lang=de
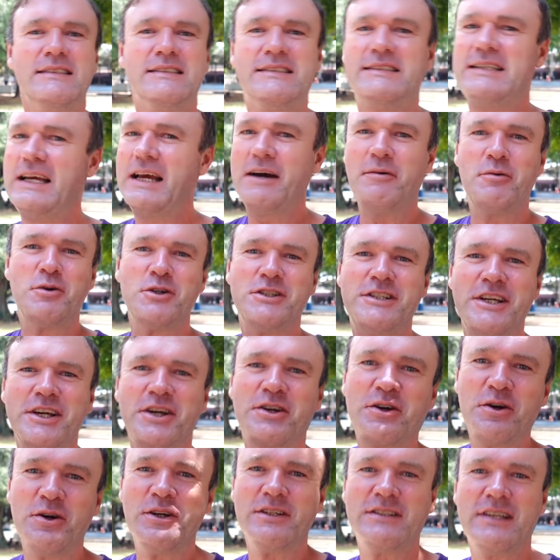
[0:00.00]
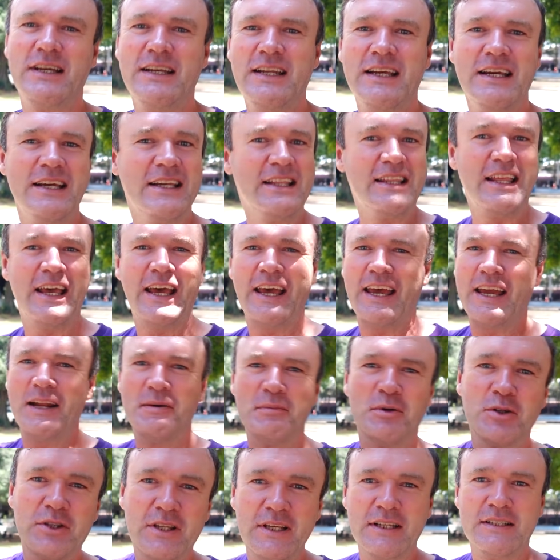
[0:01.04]
Servus, ich grüße dich, der
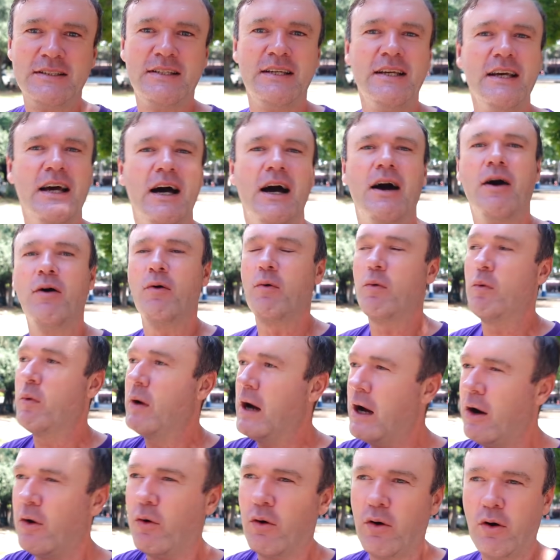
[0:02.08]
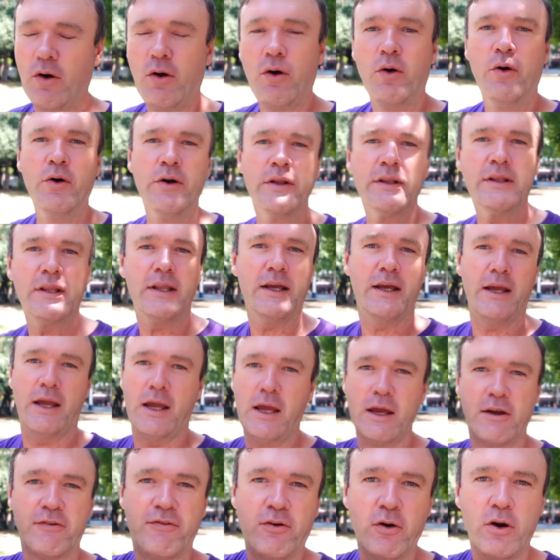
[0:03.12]
Helmut ist hier. Wow, und
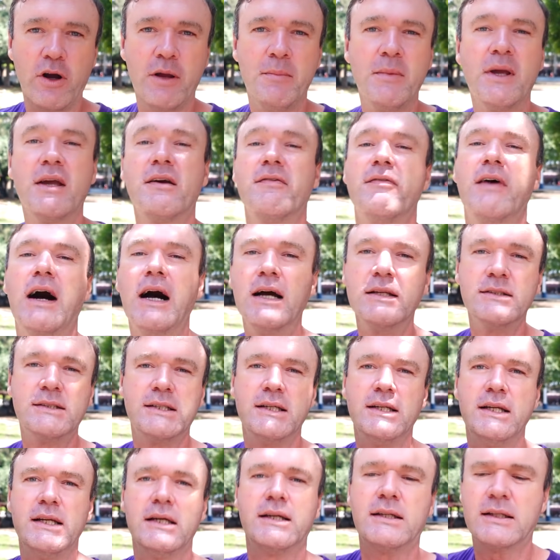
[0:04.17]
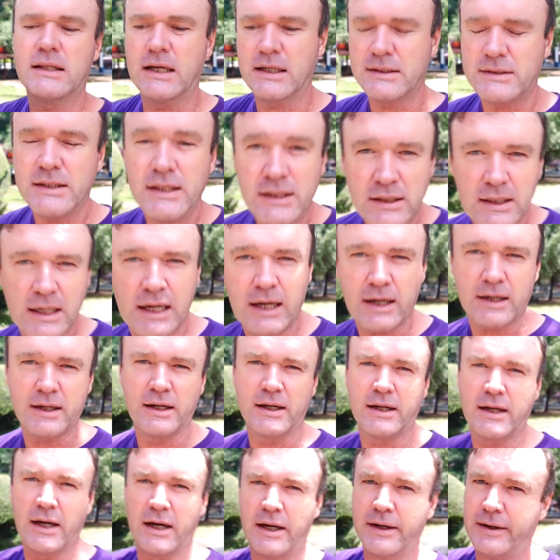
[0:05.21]
ich freue mich wahnsinnig, dass ich
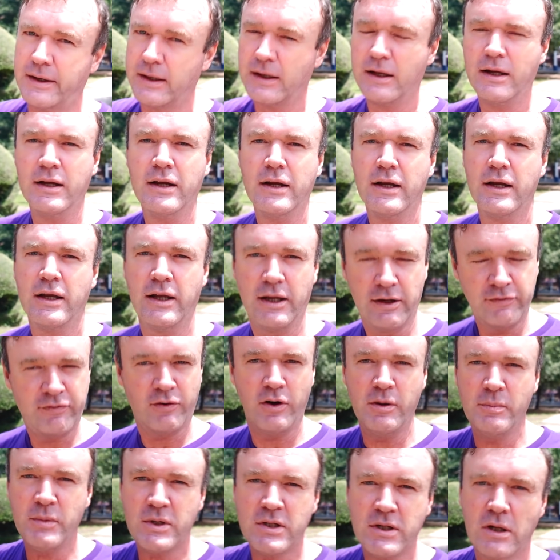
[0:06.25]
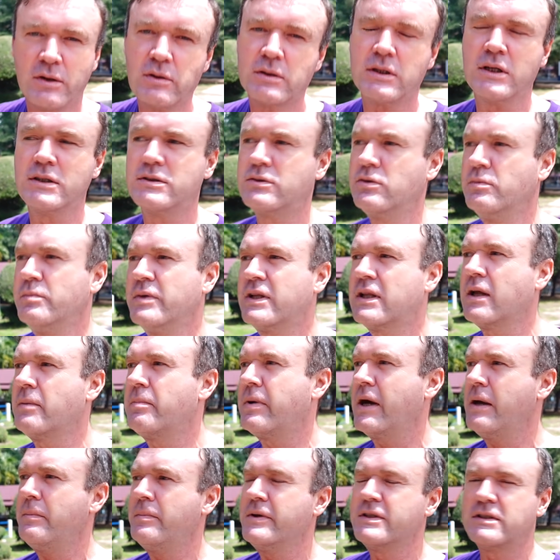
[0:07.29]
lachen kann. Ich freue mich auch, dass du mit
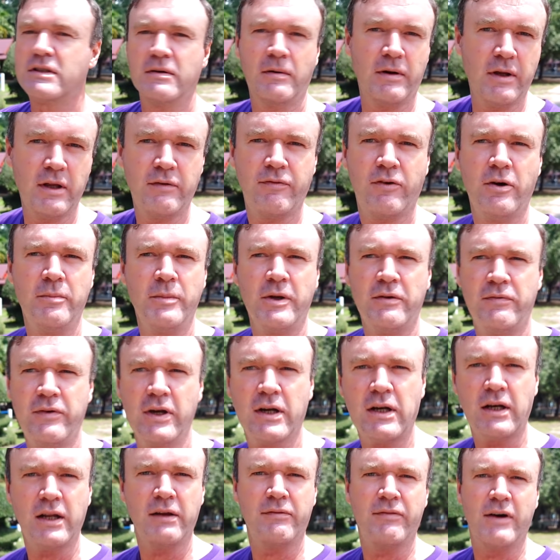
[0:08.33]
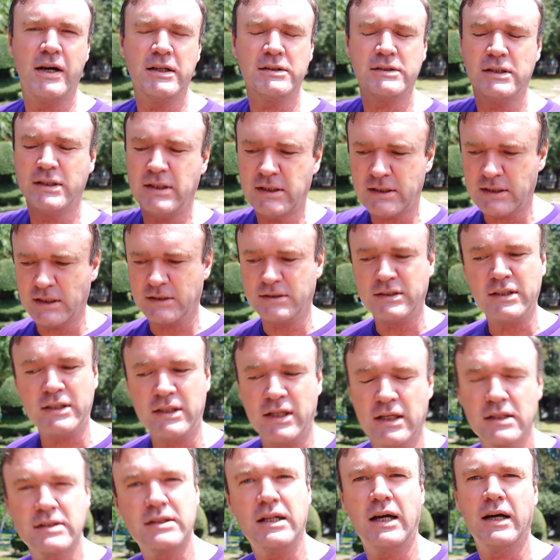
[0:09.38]
dabei bist, aber ich freue mich wirklich wahnsinnig, dass ich
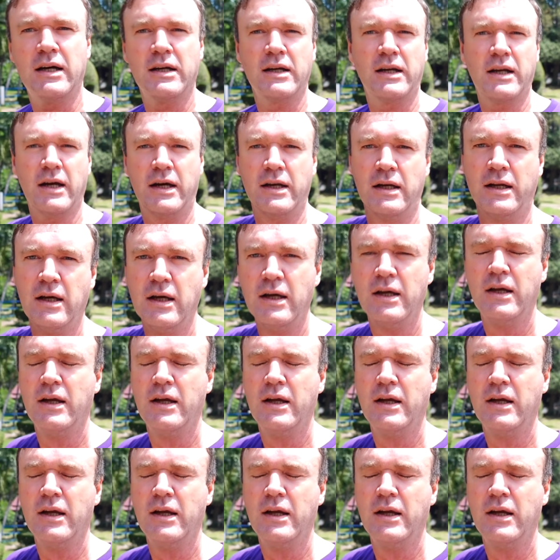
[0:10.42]
jetzt lachen kann.